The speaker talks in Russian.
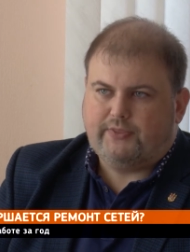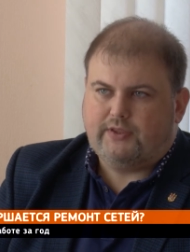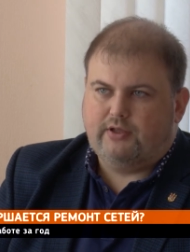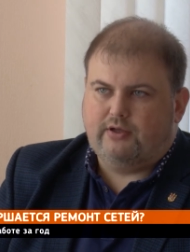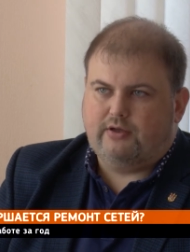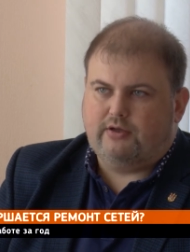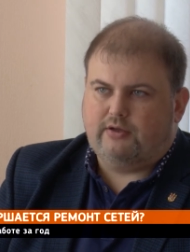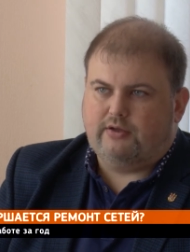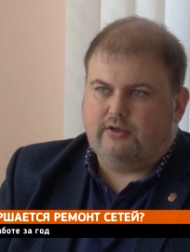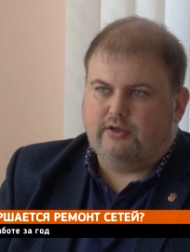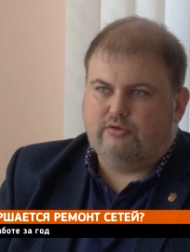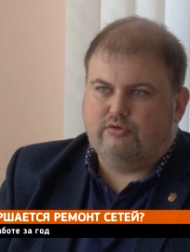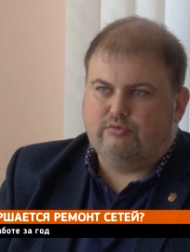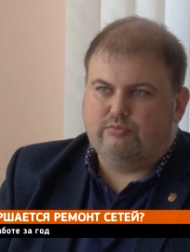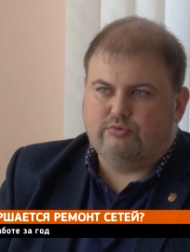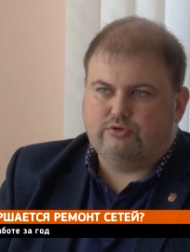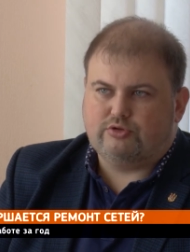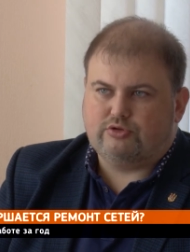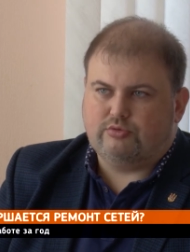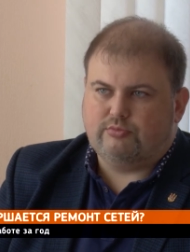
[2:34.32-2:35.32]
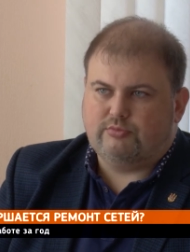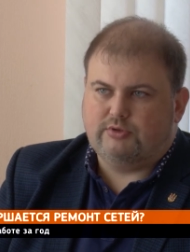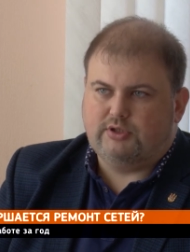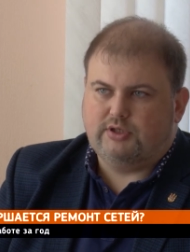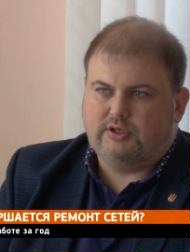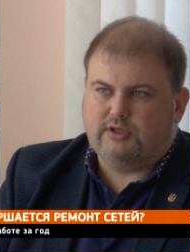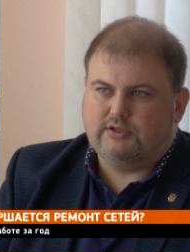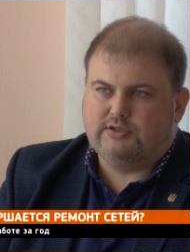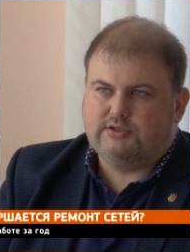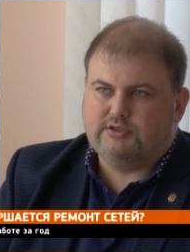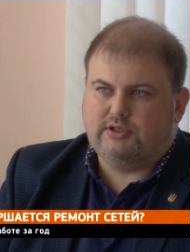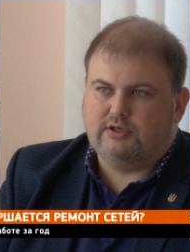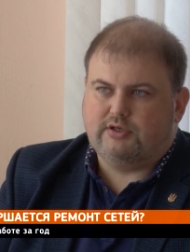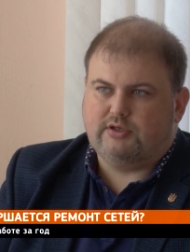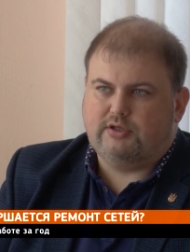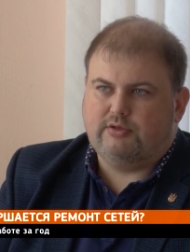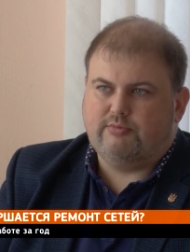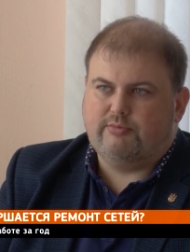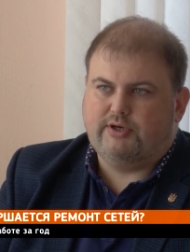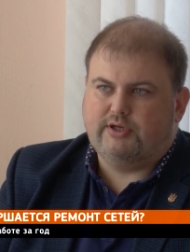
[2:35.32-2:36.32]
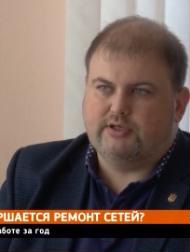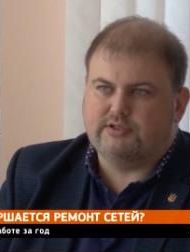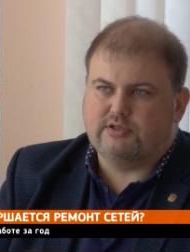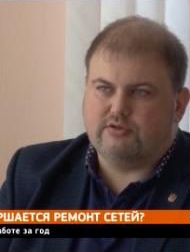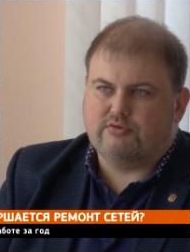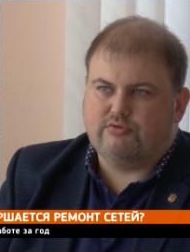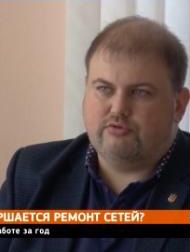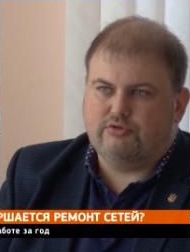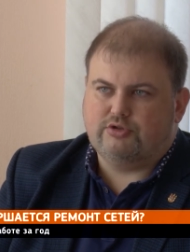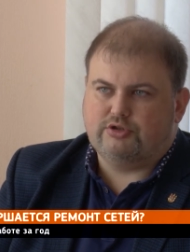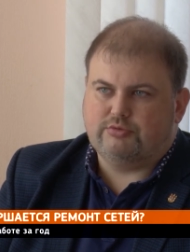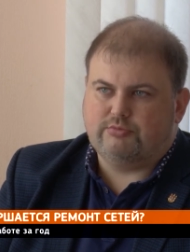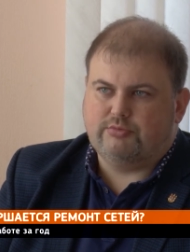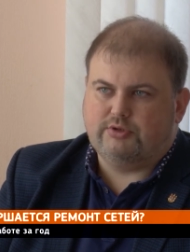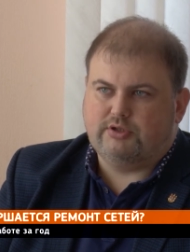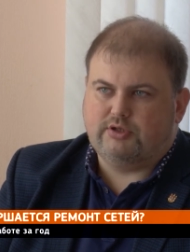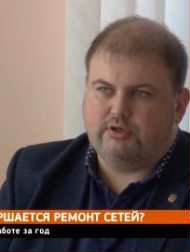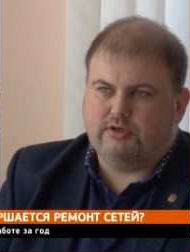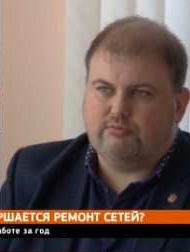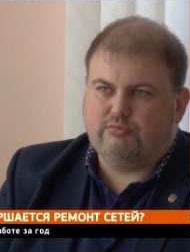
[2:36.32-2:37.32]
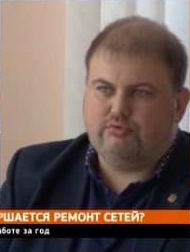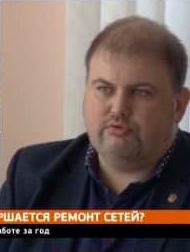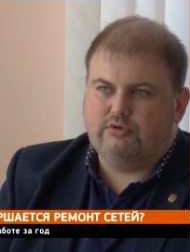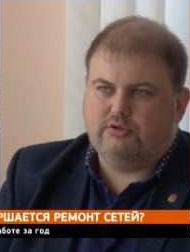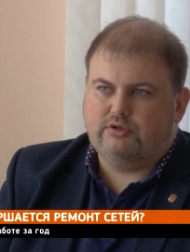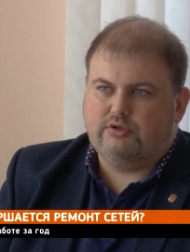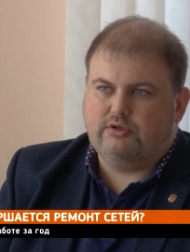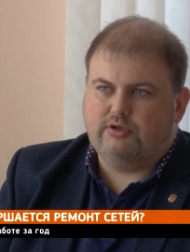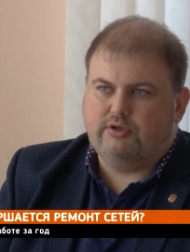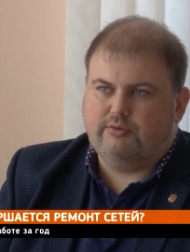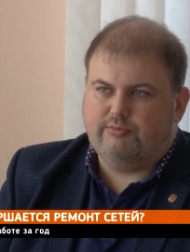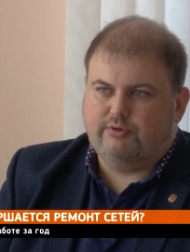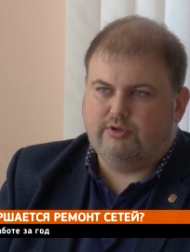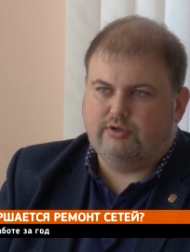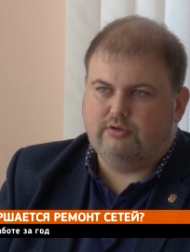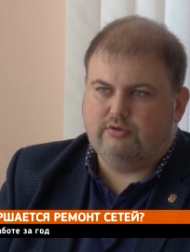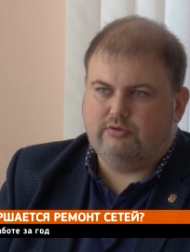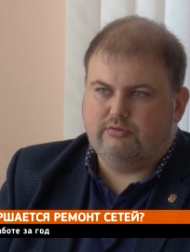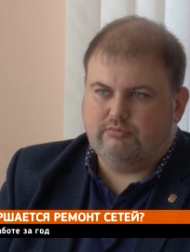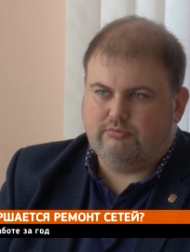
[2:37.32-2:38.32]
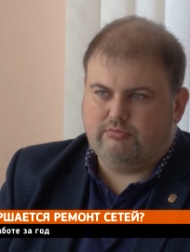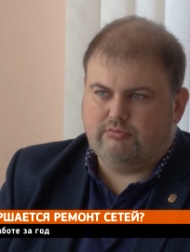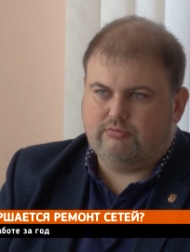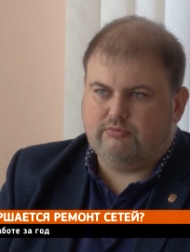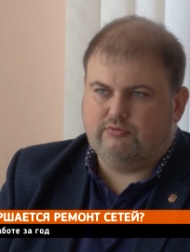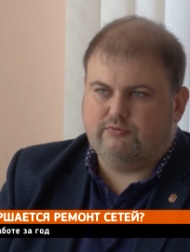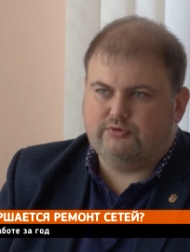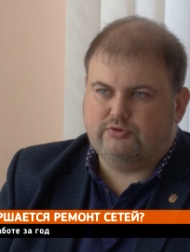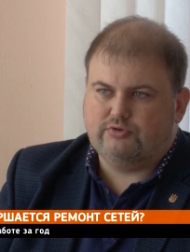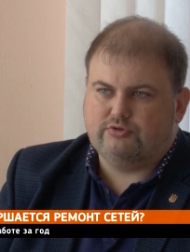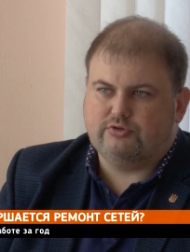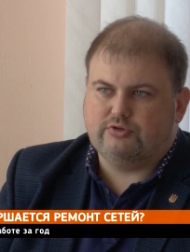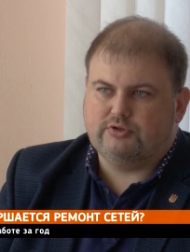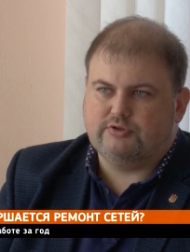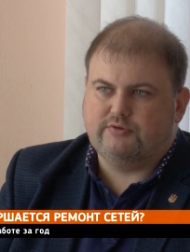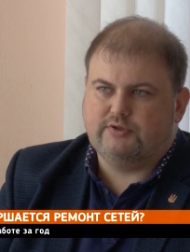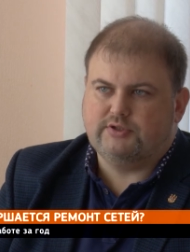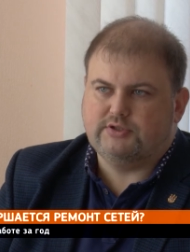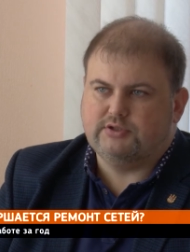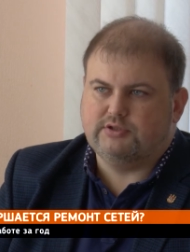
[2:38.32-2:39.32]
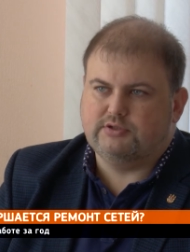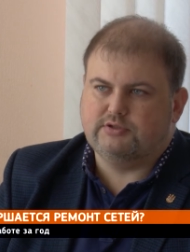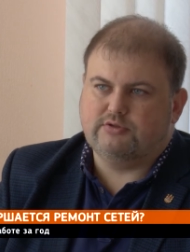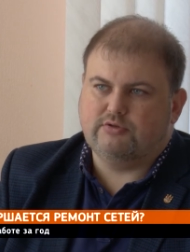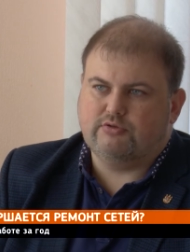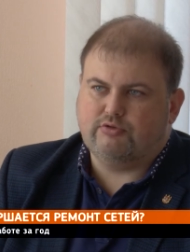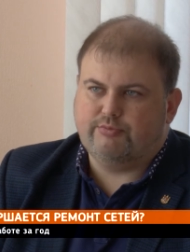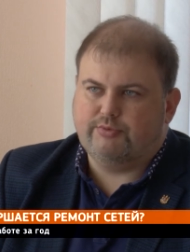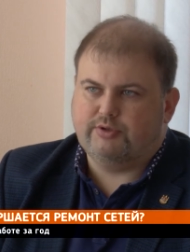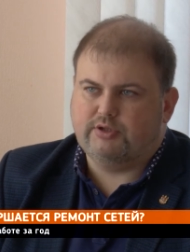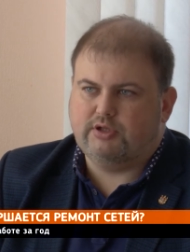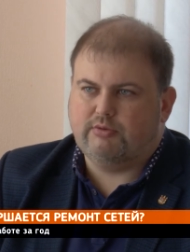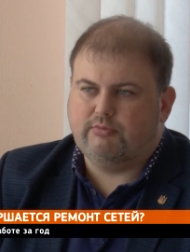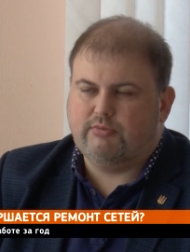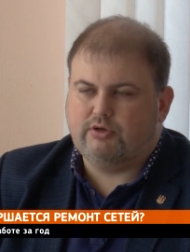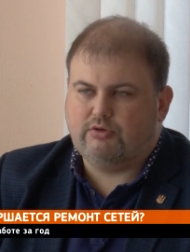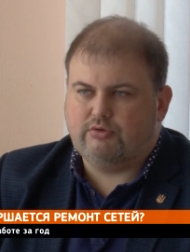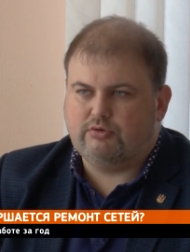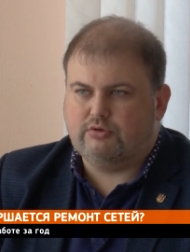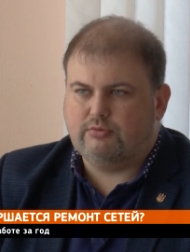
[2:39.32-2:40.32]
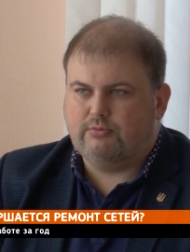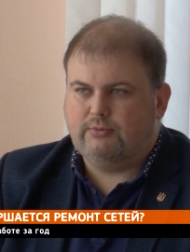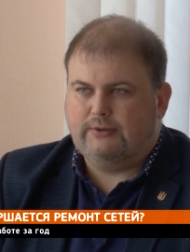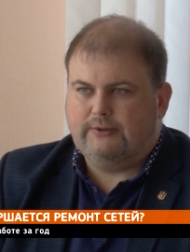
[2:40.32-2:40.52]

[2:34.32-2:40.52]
Э, я думаю, что мы до конца октября закончим эти работы, именно все, что связано с документооборотом.